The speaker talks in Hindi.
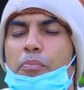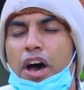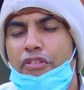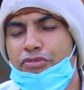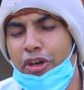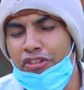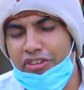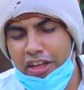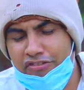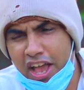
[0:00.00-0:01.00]
बस तो
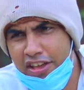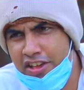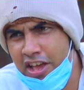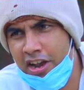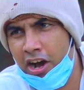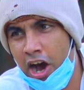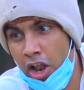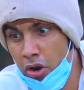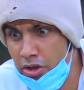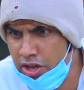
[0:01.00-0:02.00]
चाचा ये
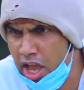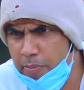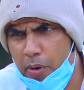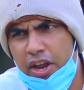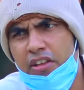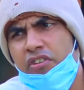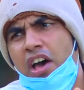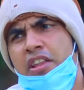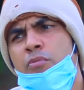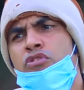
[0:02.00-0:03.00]
लगा लो यही
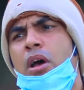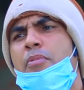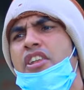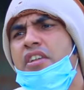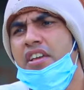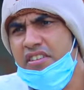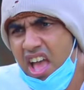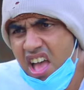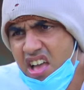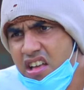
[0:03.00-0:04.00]
परेशानी मुझे बन रही
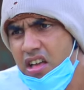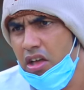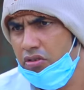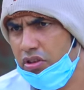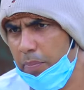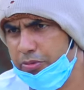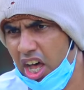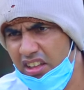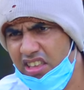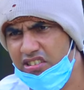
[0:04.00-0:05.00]
है
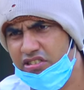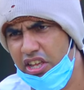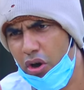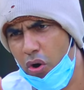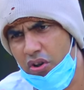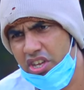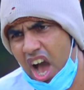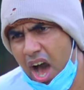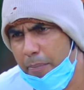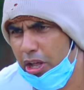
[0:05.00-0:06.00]
सप्ताह दस दिन हो लिया
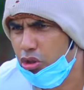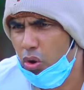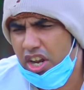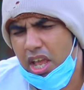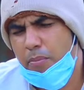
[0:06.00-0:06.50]
आफत हो रही है